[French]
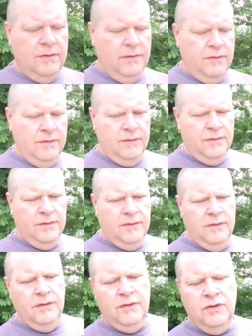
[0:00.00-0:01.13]

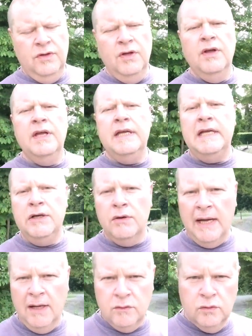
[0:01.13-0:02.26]
Euh, il y
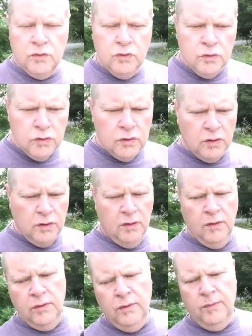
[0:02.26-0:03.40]
aura un concours
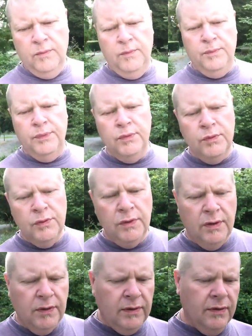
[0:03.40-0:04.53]
pour
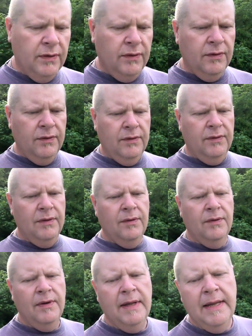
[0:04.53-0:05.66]

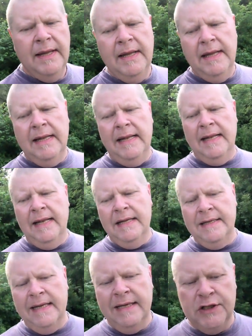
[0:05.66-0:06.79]
euh,
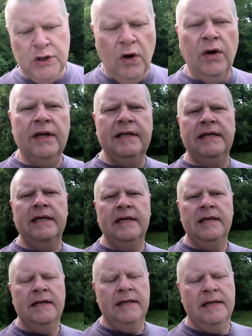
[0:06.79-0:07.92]
les, gens
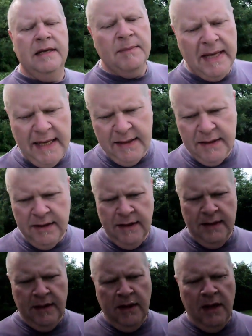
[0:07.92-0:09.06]
qui, m'aident
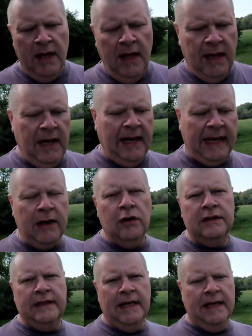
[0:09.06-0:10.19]
à
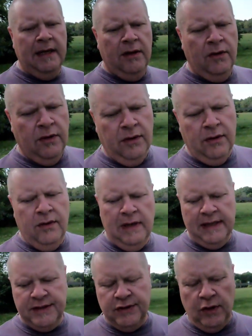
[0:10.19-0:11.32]
récolter euh,
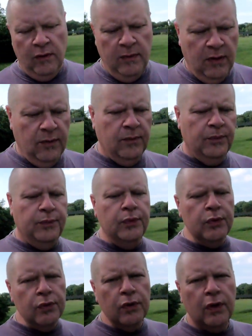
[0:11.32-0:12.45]
la somme
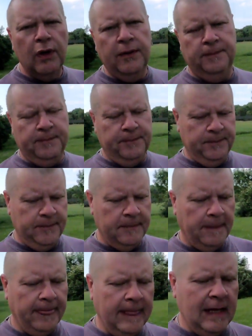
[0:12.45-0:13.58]
pour
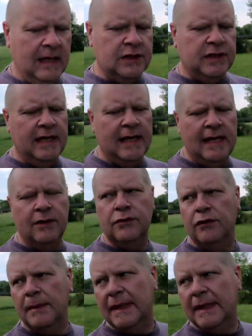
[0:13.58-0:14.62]
acheter les nouveaux